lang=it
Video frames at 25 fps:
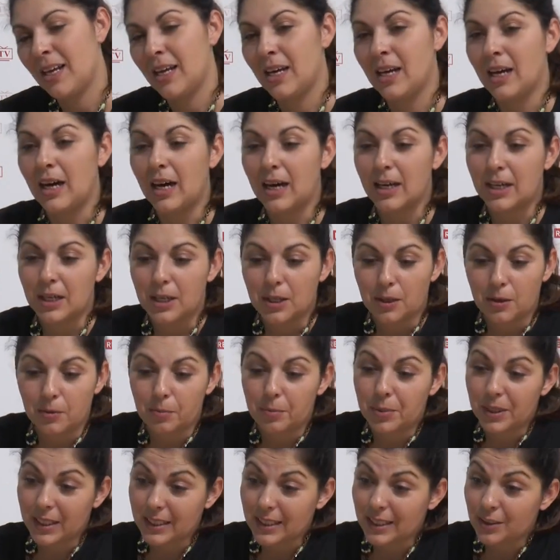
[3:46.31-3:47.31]
Uh,
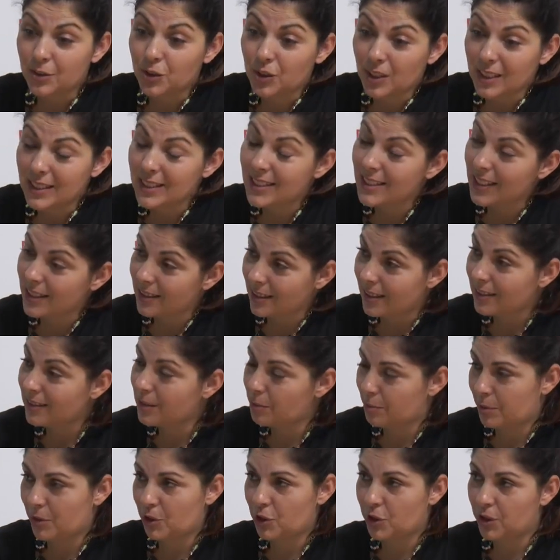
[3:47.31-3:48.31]
perché già il
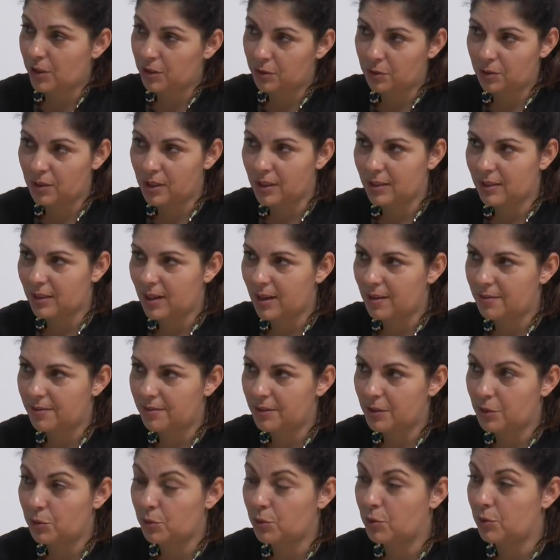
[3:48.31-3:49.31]
70% del
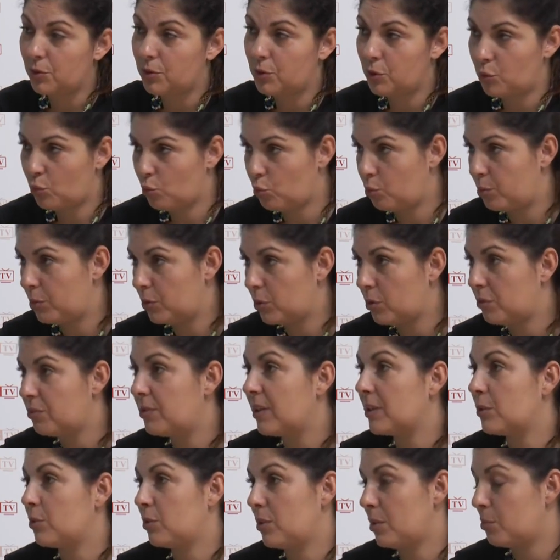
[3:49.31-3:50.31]
traffico di subito è
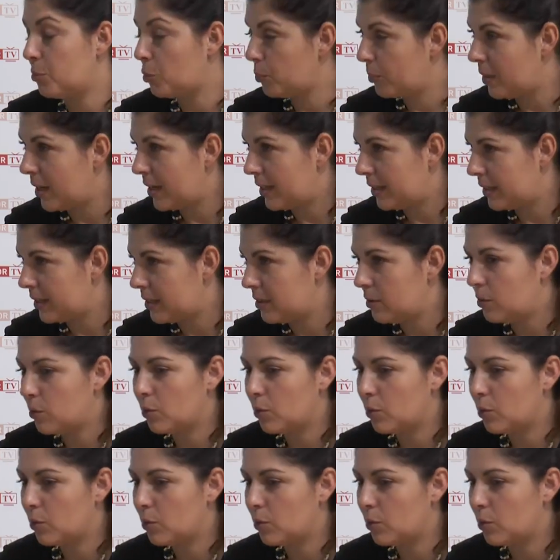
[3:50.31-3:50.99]
fatto da mobile.